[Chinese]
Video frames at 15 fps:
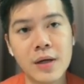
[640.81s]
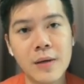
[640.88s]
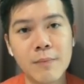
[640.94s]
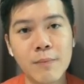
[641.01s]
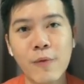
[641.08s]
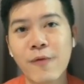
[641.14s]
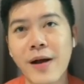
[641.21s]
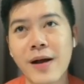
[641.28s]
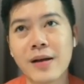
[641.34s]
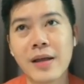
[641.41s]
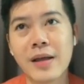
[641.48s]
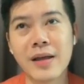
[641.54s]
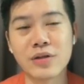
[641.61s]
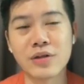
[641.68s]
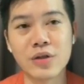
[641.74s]
不妨可
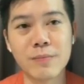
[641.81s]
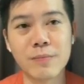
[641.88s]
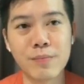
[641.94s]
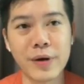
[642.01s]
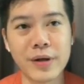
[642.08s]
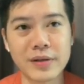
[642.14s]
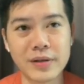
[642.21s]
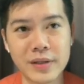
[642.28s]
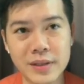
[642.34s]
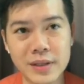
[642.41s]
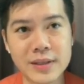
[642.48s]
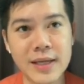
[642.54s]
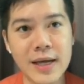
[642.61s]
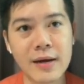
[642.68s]
以去 practice 一下，